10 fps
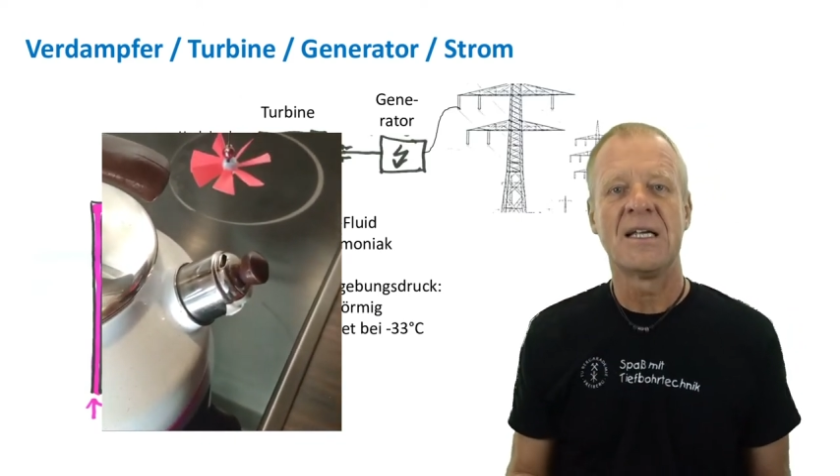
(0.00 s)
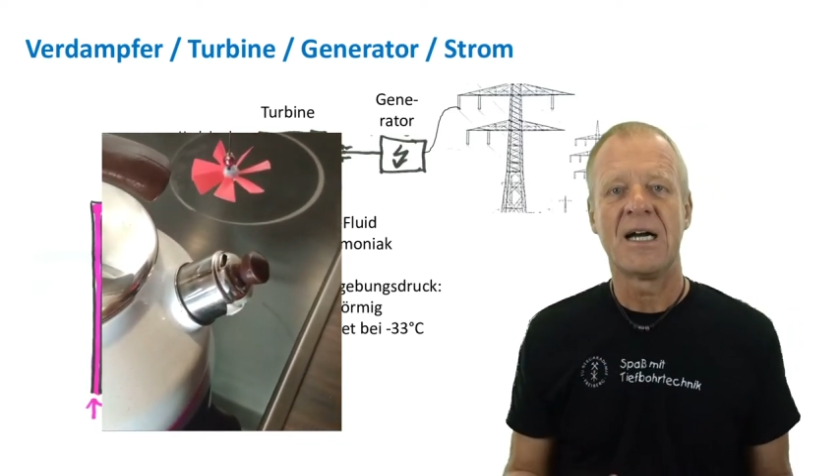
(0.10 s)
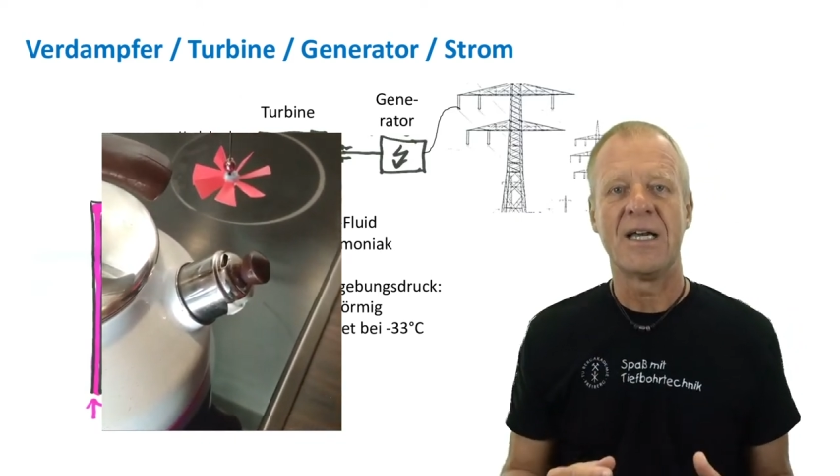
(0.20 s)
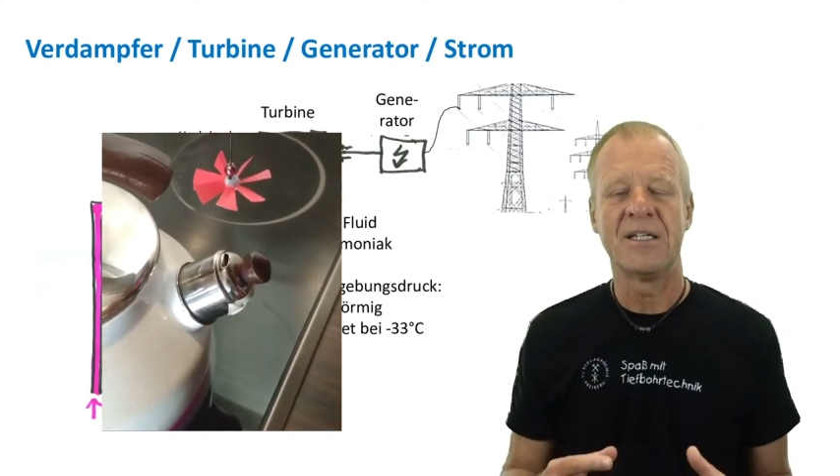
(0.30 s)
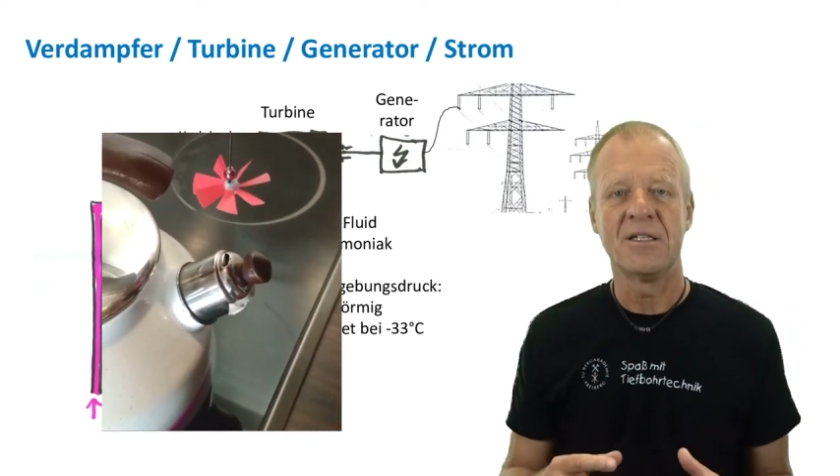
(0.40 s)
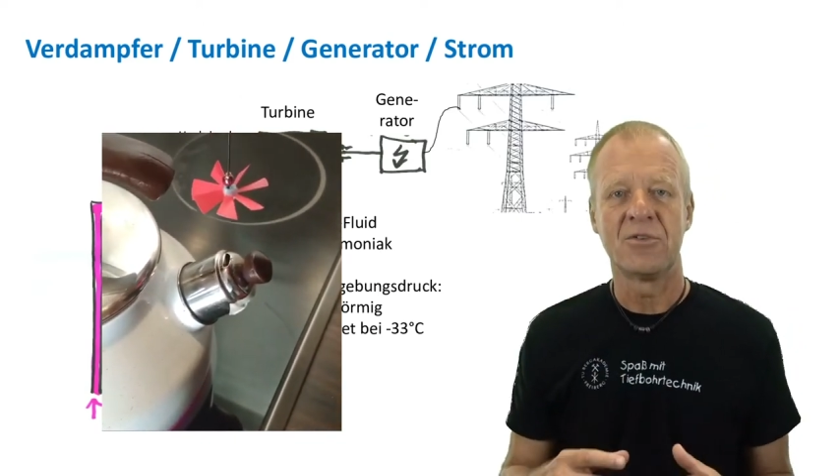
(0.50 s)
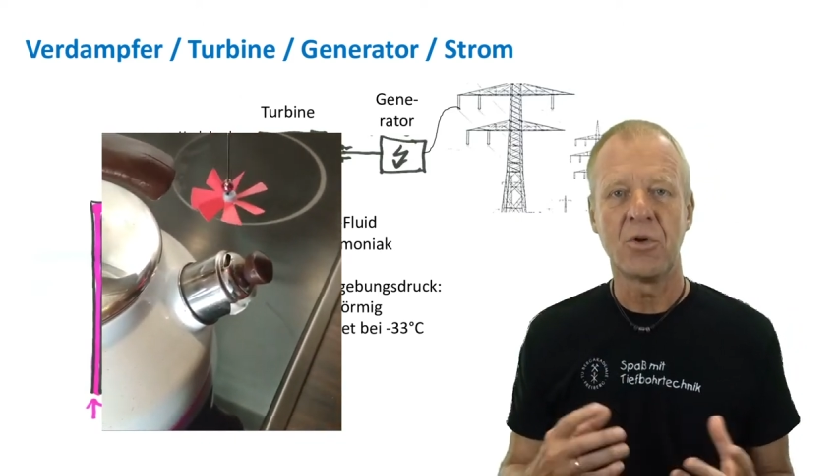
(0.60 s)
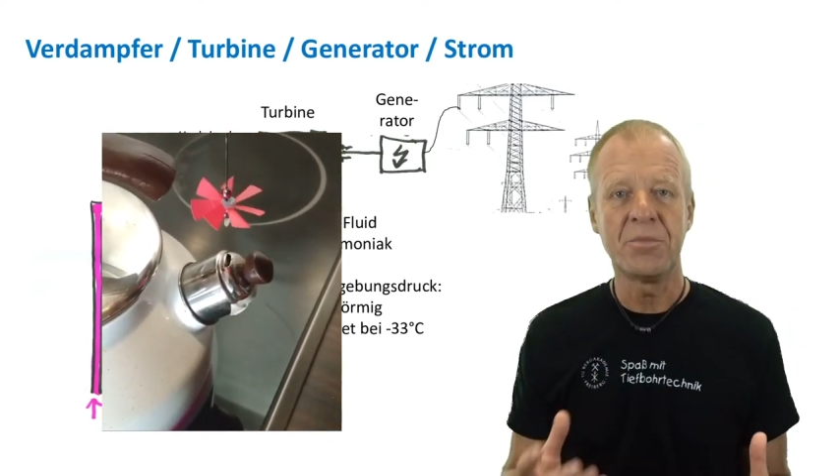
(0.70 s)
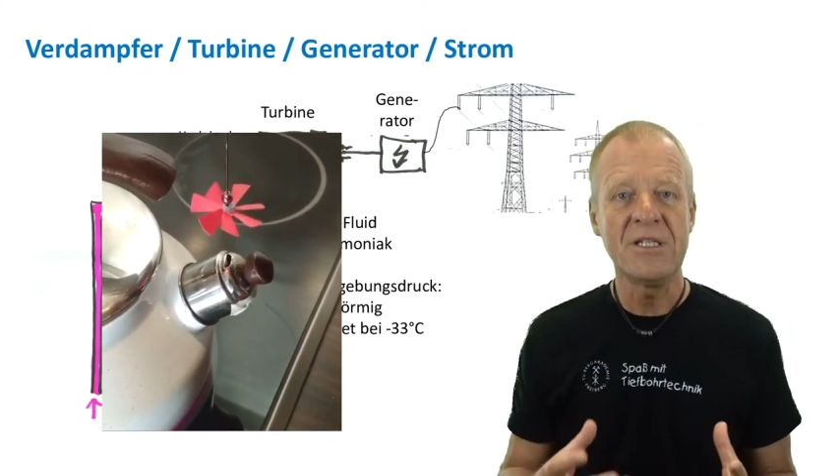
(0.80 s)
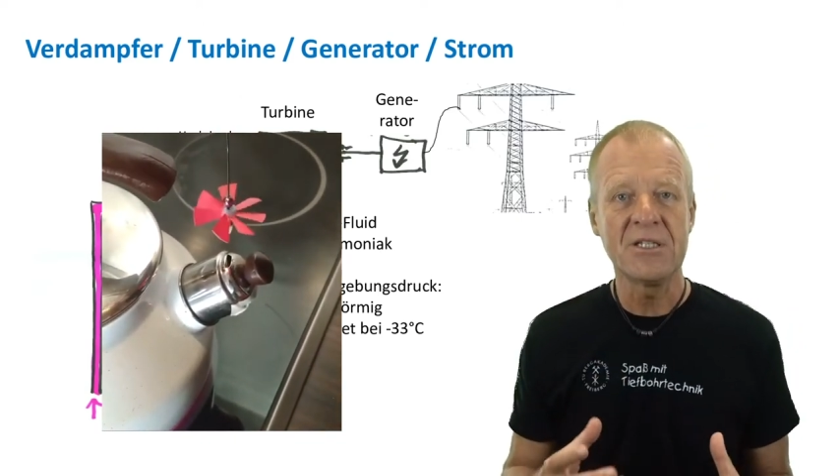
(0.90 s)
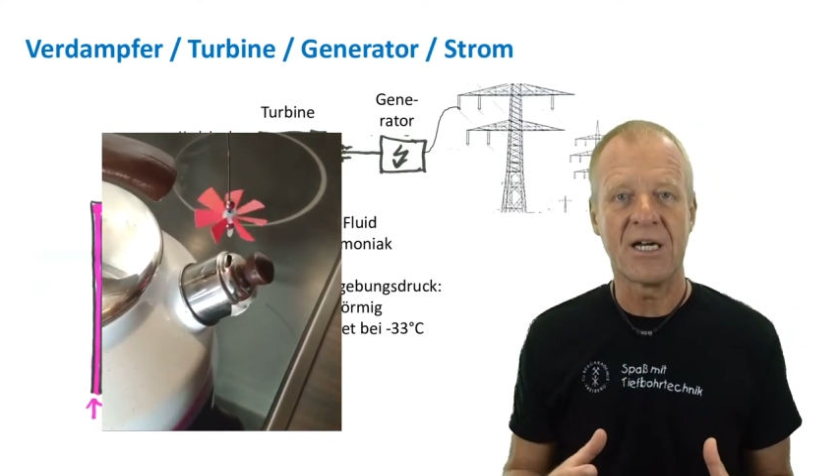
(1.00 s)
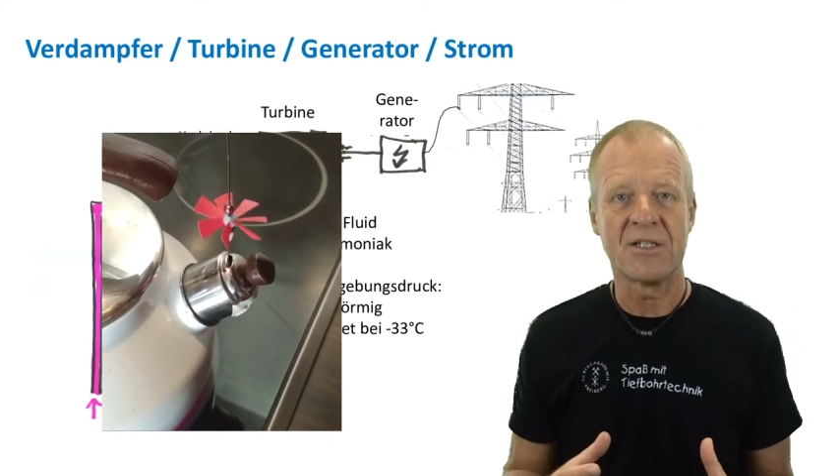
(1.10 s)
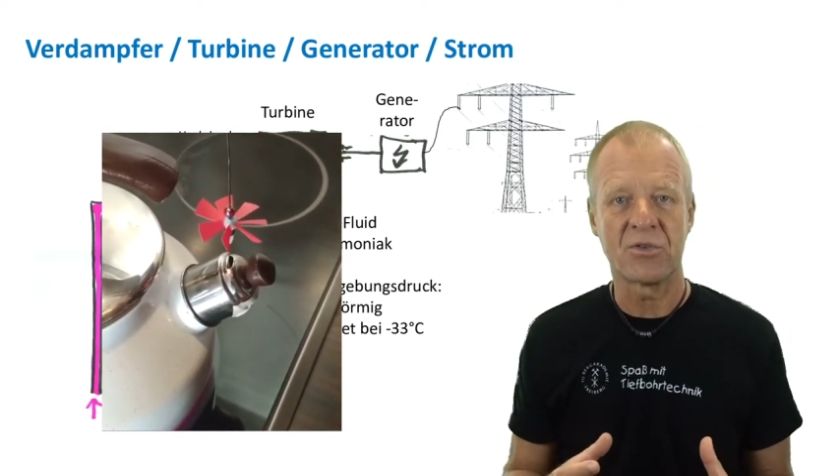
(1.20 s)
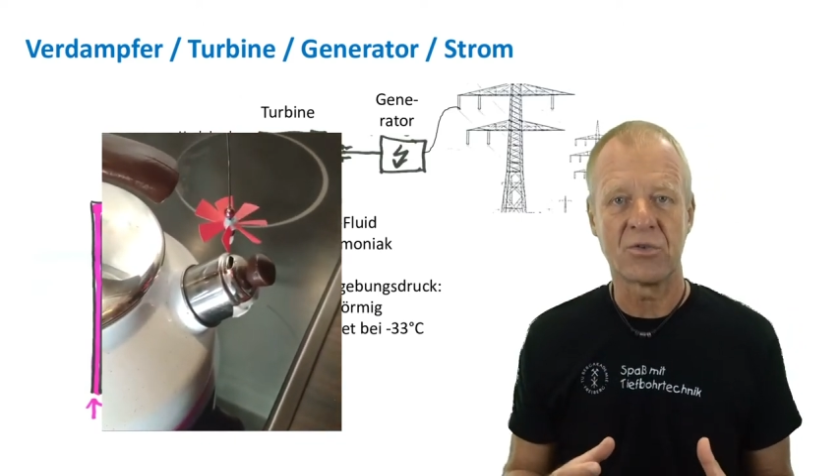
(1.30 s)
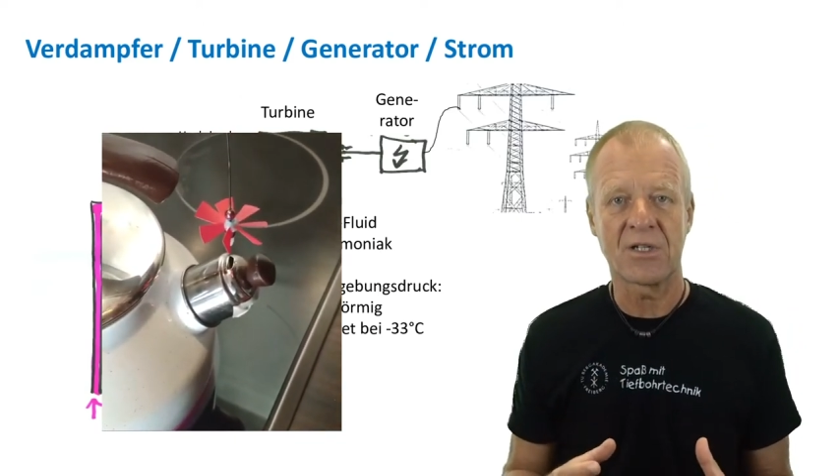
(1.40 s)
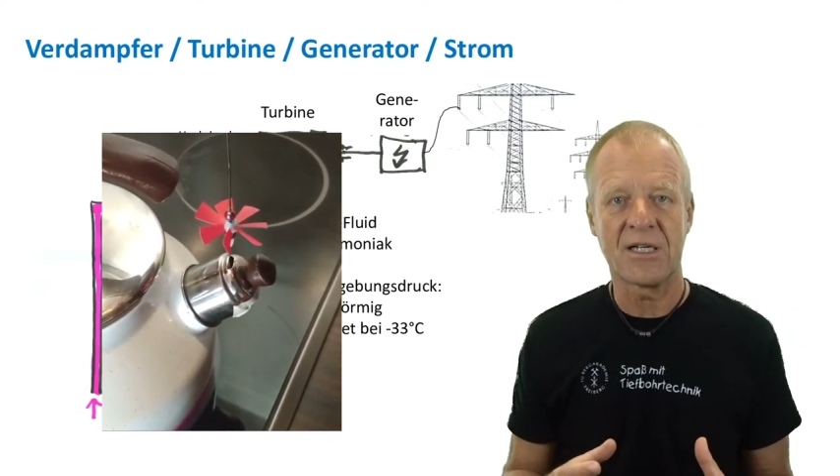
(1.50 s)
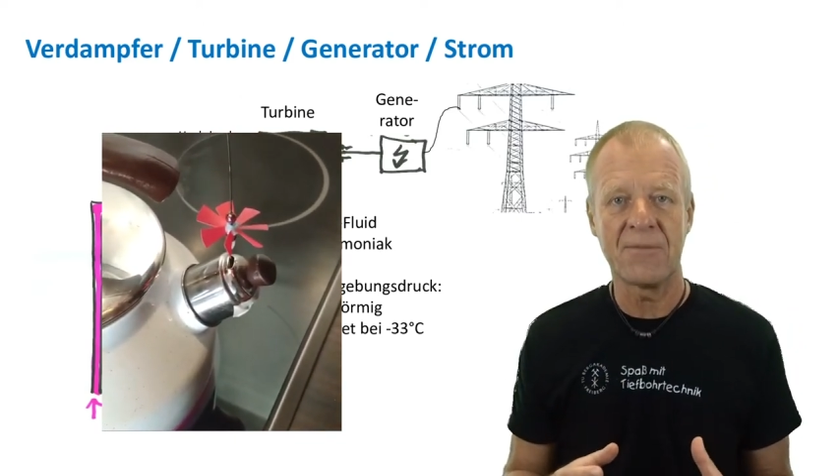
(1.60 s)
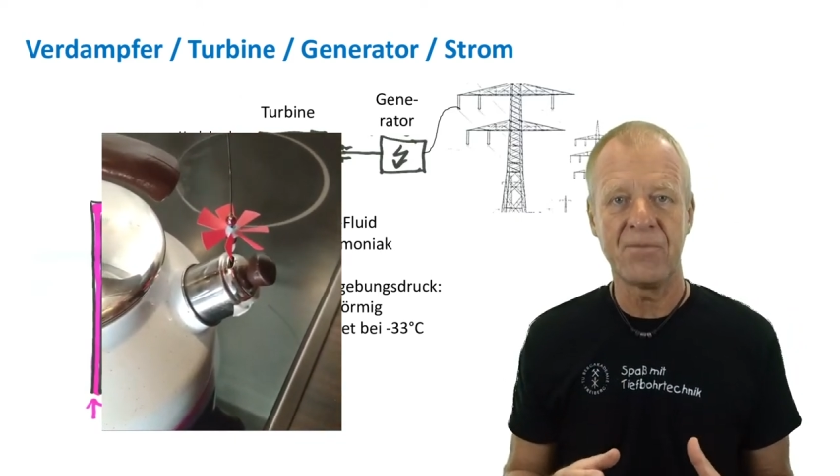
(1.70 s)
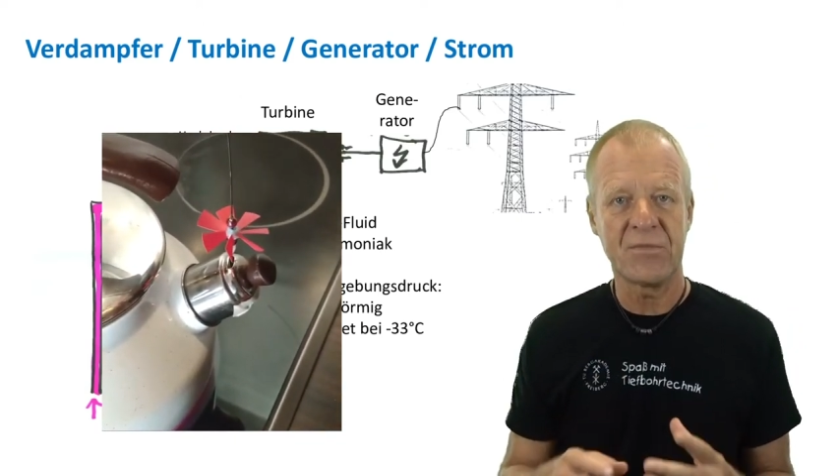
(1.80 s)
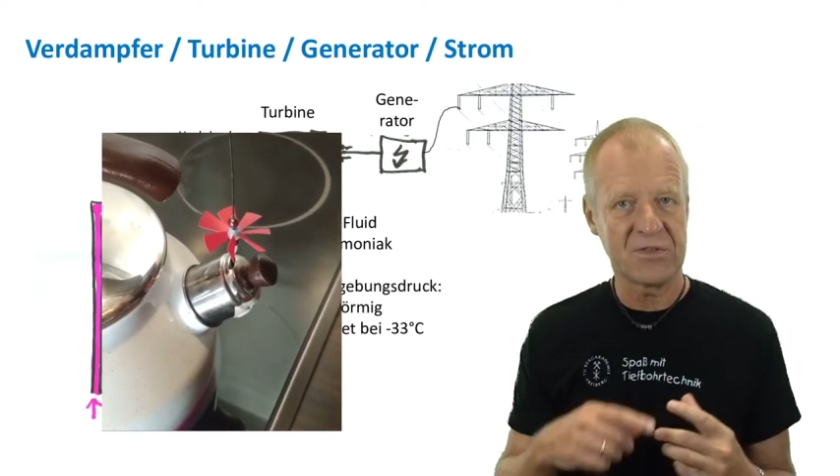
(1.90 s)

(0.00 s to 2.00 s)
eine Turbine anzutreiben,